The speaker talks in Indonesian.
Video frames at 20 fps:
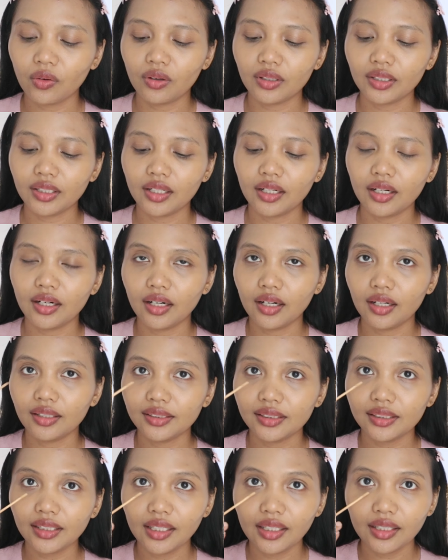
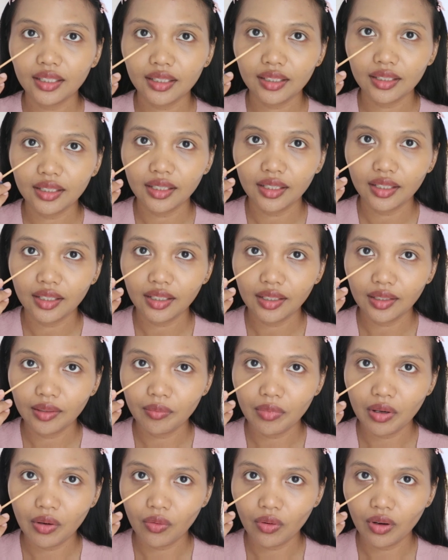concealer di
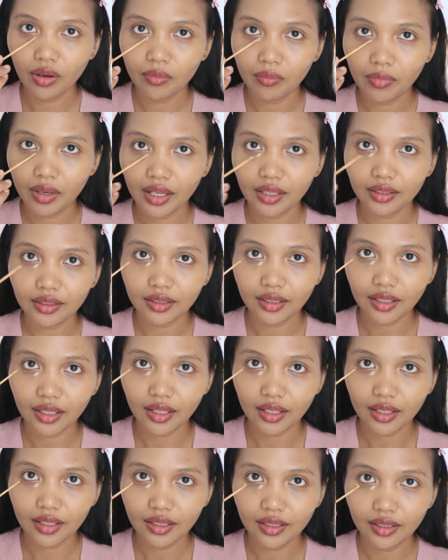bawah
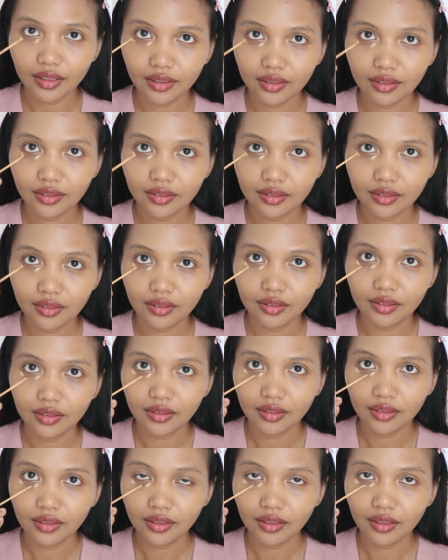mata
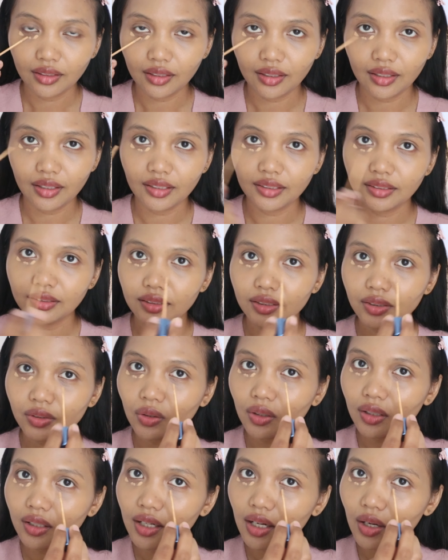aja
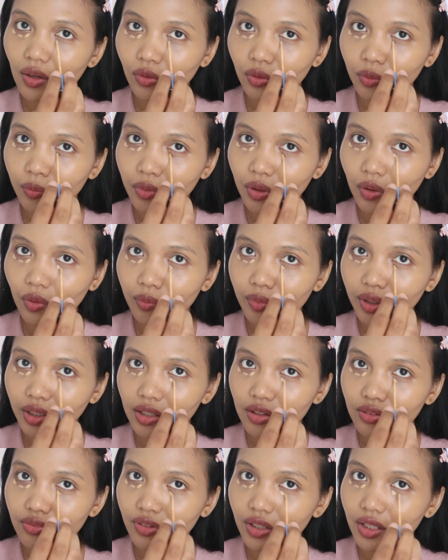soalnya aku mau
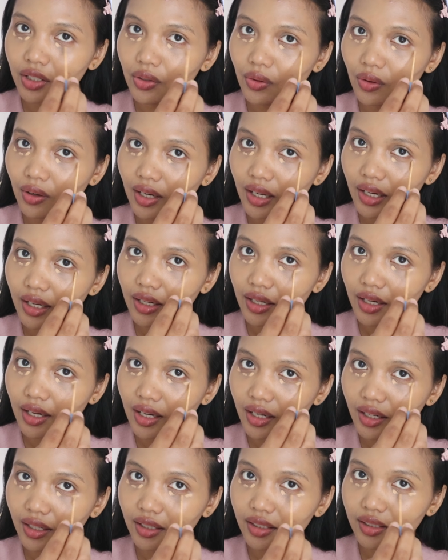bikin video lain
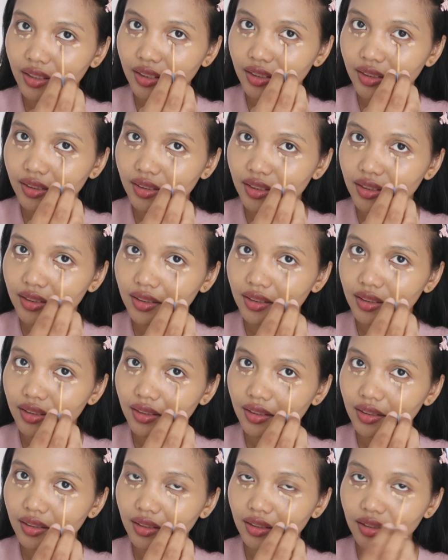hari ini jadi
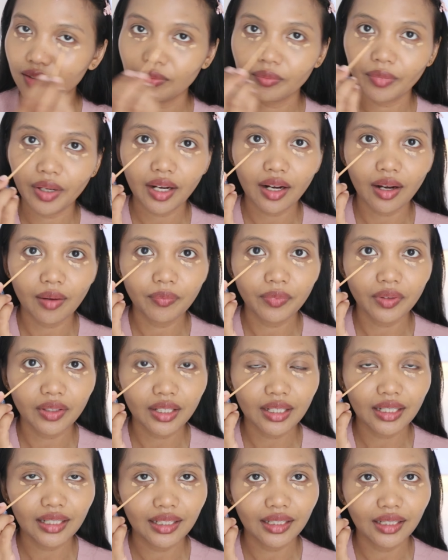
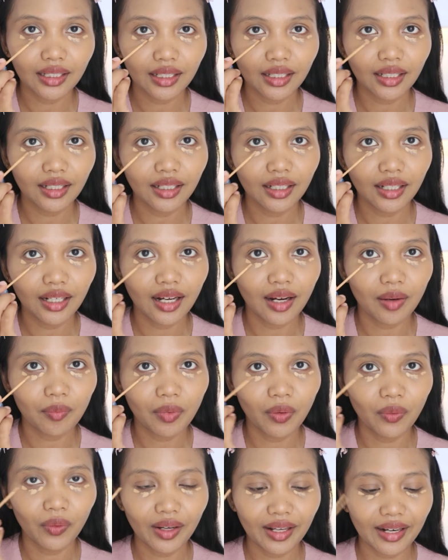makeupnya gak
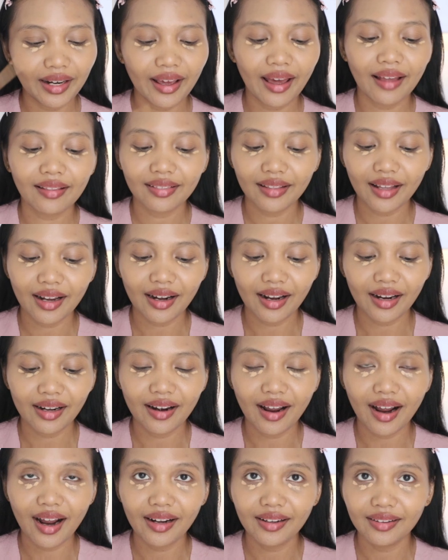mau kelihatan
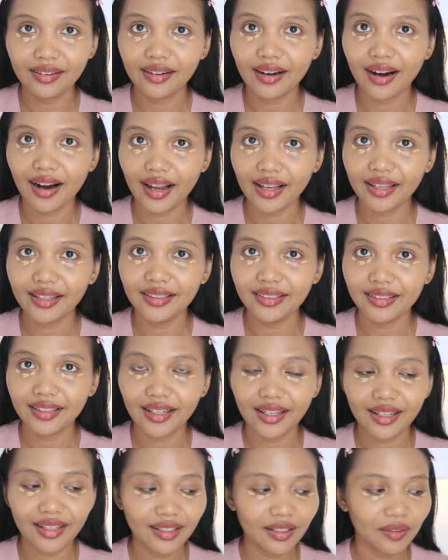ada under eye
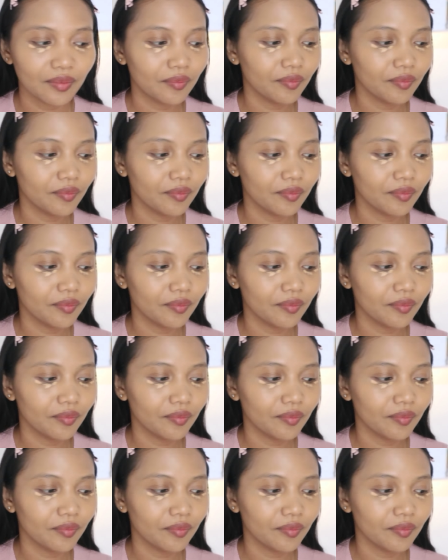nya